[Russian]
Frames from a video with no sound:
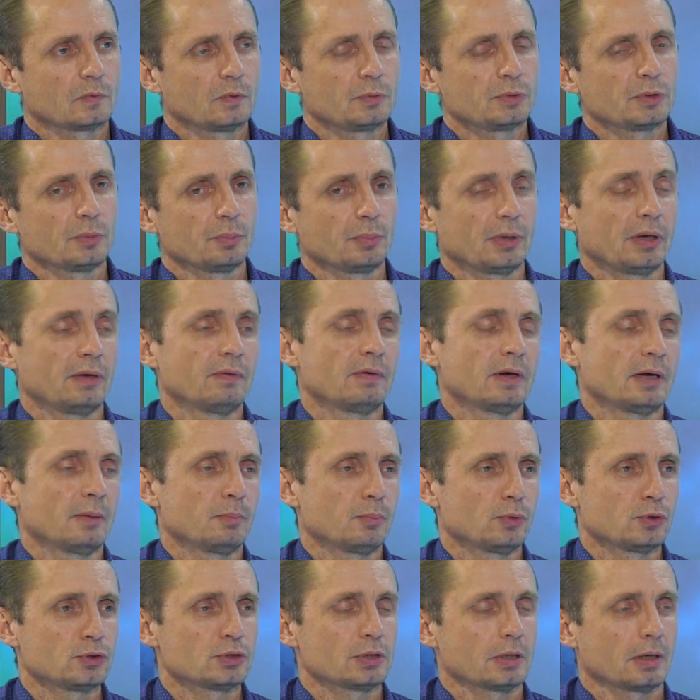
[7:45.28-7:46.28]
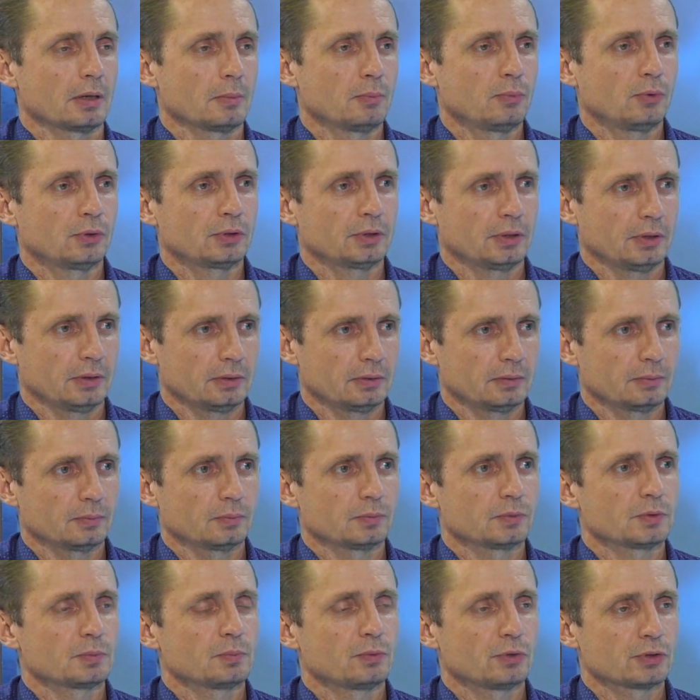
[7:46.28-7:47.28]
В общем, полевая почта работает,
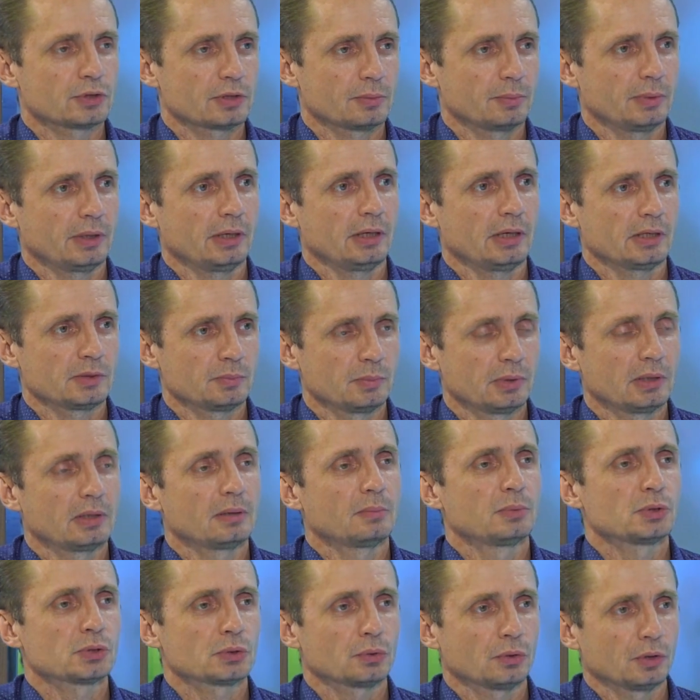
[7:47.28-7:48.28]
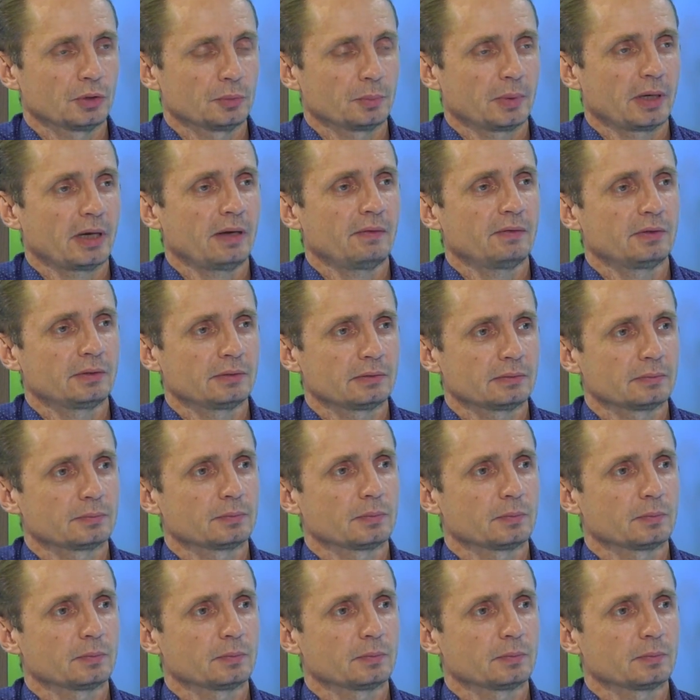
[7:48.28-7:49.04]
способы есть. Было бы что отправить.